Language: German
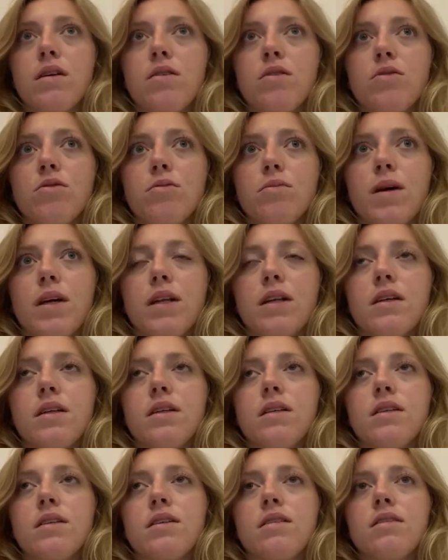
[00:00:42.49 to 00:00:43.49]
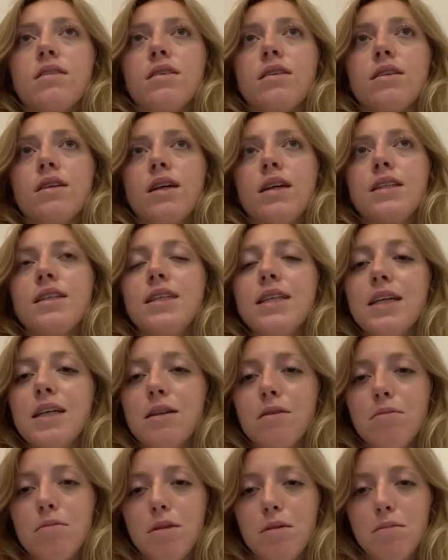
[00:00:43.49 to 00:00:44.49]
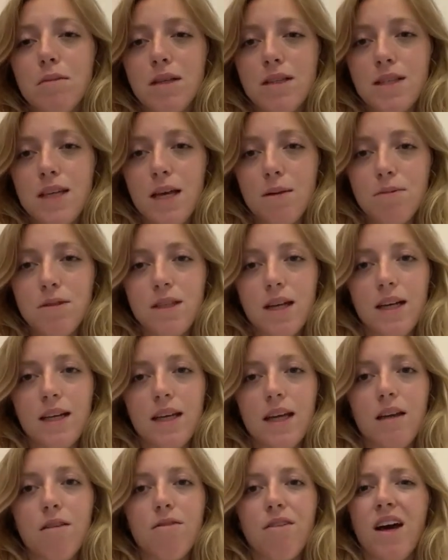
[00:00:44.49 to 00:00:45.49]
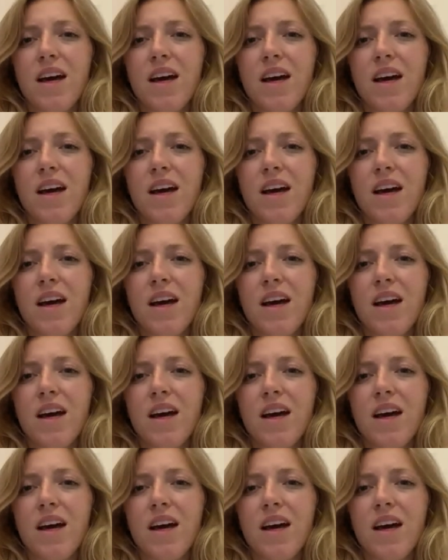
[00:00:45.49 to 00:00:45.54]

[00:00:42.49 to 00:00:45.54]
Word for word: und meine Kritik mit mir selbst anging,